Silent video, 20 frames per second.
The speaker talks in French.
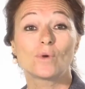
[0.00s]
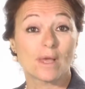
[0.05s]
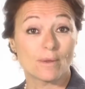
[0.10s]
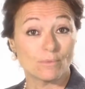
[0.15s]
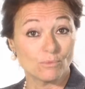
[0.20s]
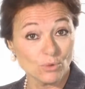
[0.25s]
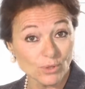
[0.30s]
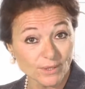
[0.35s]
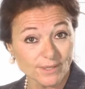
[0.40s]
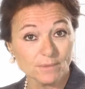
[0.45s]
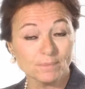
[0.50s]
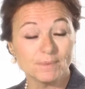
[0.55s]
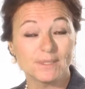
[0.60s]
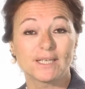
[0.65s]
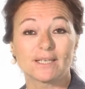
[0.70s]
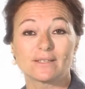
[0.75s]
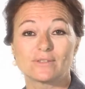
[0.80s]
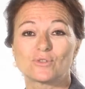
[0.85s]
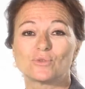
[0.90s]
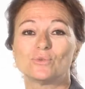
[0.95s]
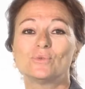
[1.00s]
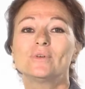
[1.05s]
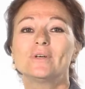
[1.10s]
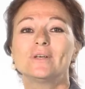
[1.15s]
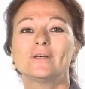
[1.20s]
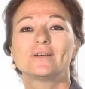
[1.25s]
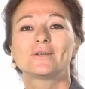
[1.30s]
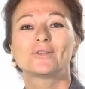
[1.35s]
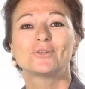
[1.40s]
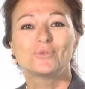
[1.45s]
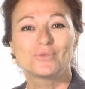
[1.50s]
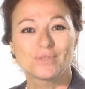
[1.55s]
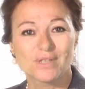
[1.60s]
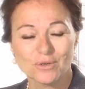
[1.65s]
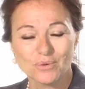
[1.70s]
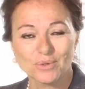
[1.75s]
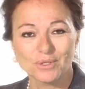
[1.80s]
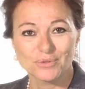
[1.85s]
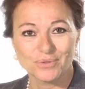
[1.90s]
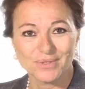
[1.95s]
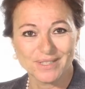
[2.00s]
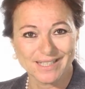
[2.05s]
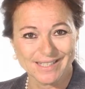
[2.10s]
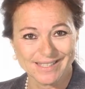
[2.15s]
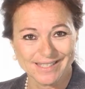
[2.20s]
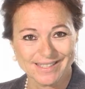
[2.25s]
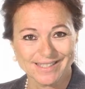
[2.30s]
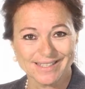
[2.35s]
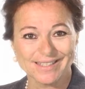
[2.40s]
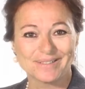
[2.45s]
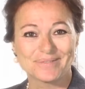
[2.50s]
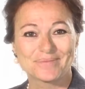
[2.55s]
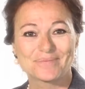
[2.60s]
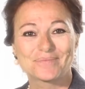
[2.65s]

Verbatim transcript: la multiplication que nous allons étudier ici.